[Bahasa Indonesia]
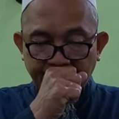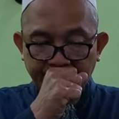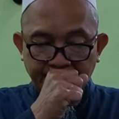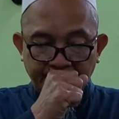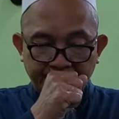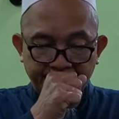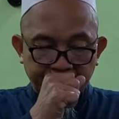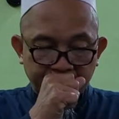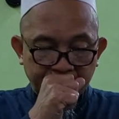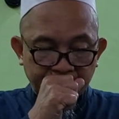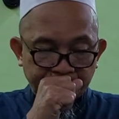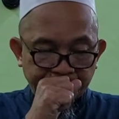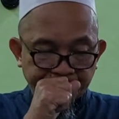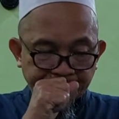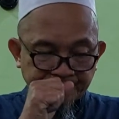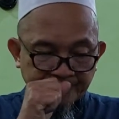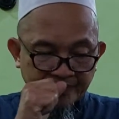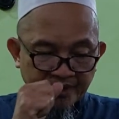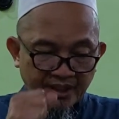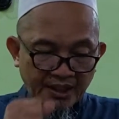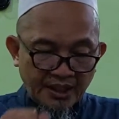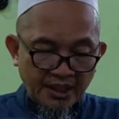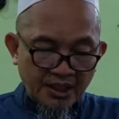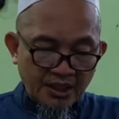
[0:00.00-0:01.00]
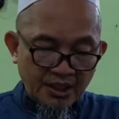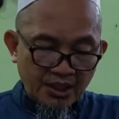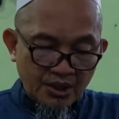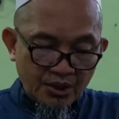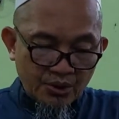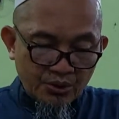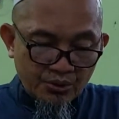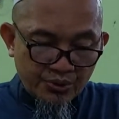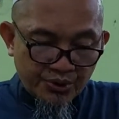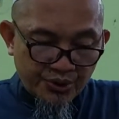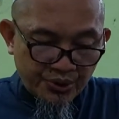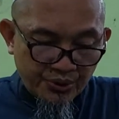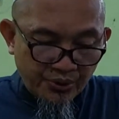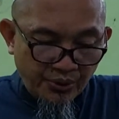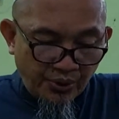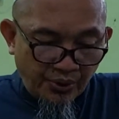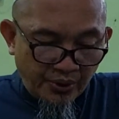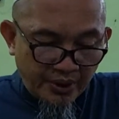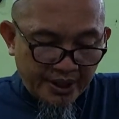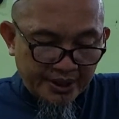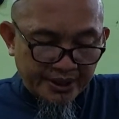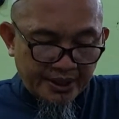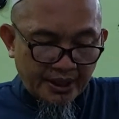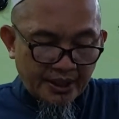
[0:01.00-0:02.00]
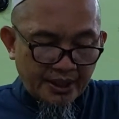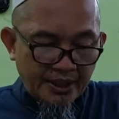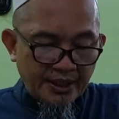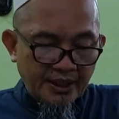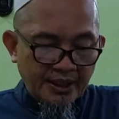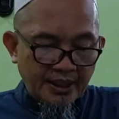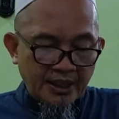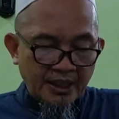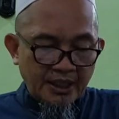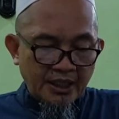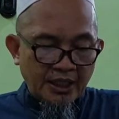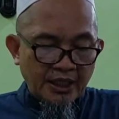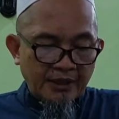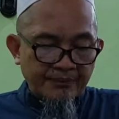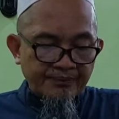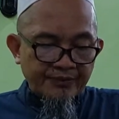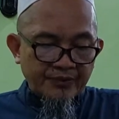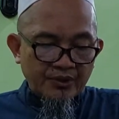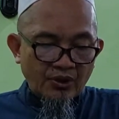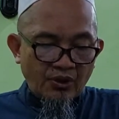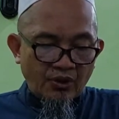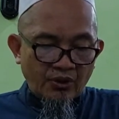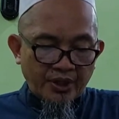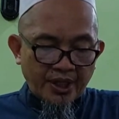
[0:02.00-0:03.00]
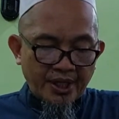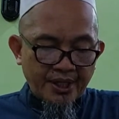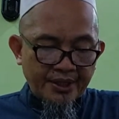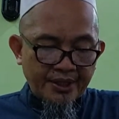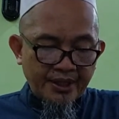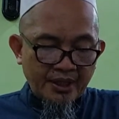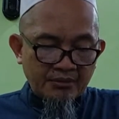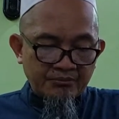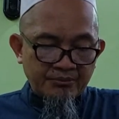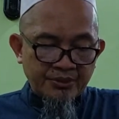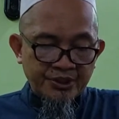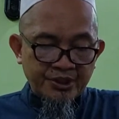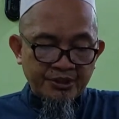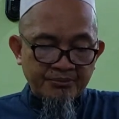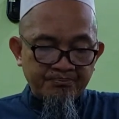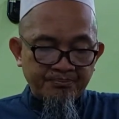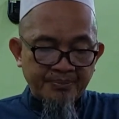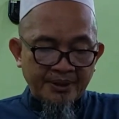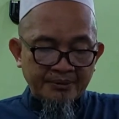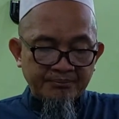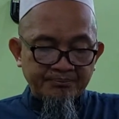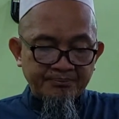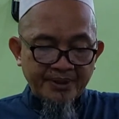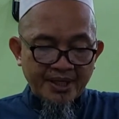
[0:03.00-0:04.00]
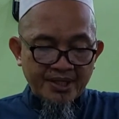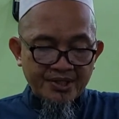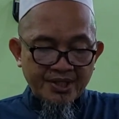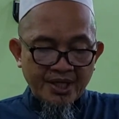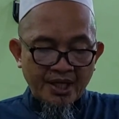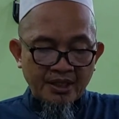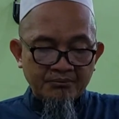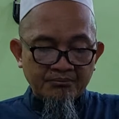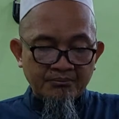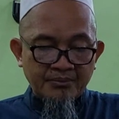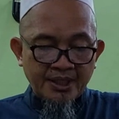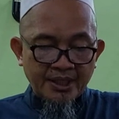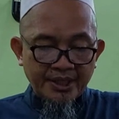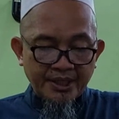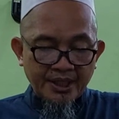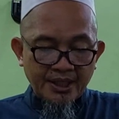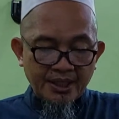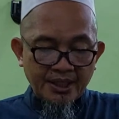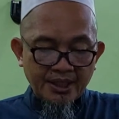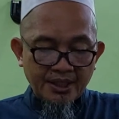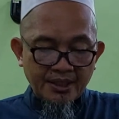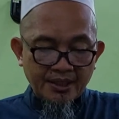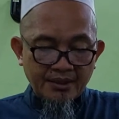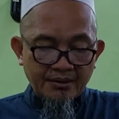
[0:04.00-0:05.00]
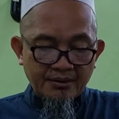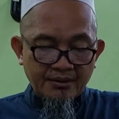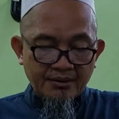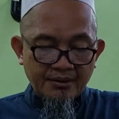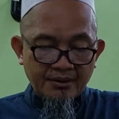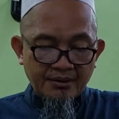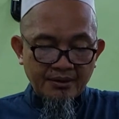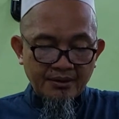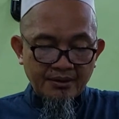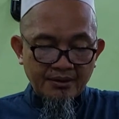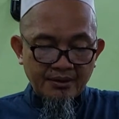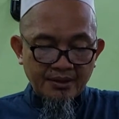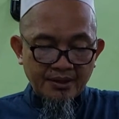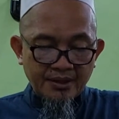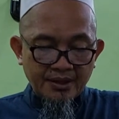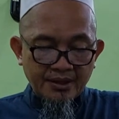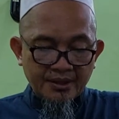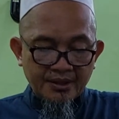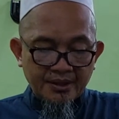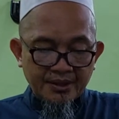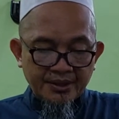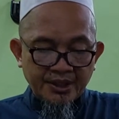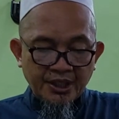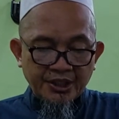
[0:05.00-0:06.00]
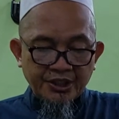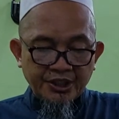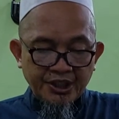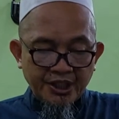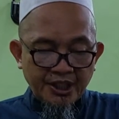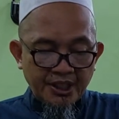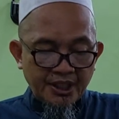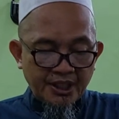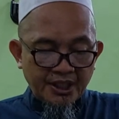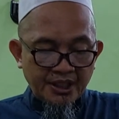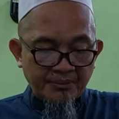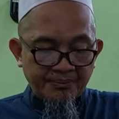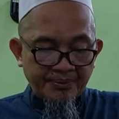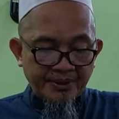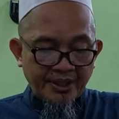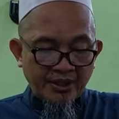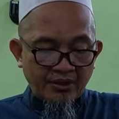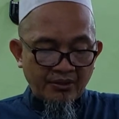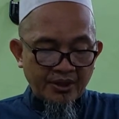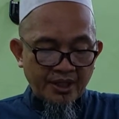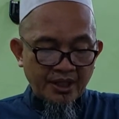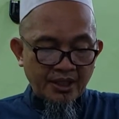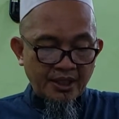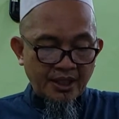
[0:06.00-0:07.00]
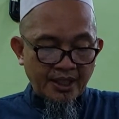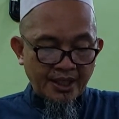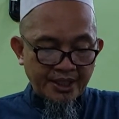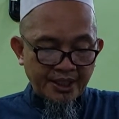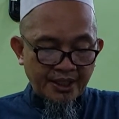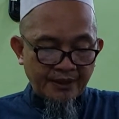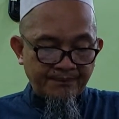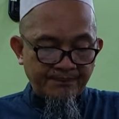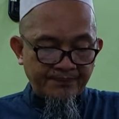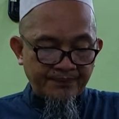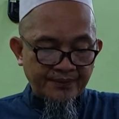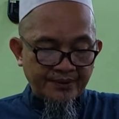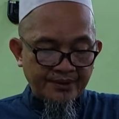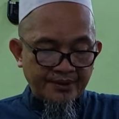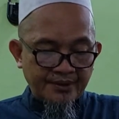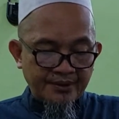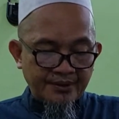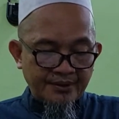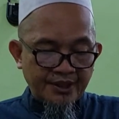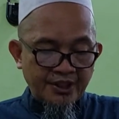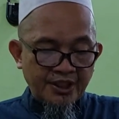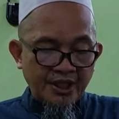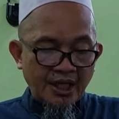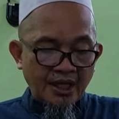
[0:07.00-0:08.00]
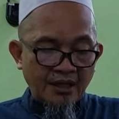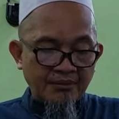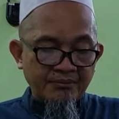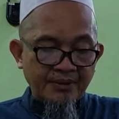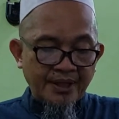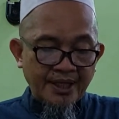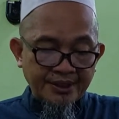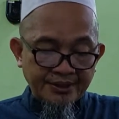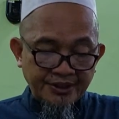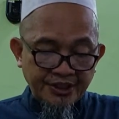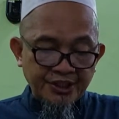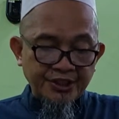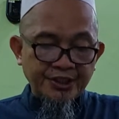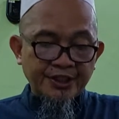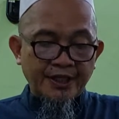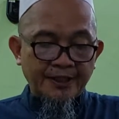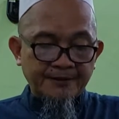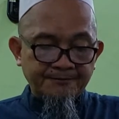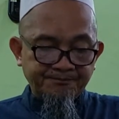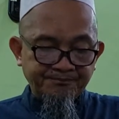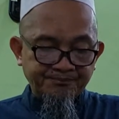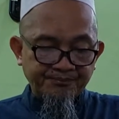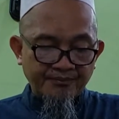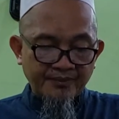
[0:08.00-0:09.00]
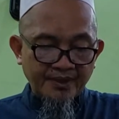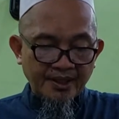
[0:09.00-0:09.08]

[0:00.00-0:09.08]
Targib syuh adalah Orang yang menyimpan perasaan marah dan iri kepada orang lain di dalam hatinya.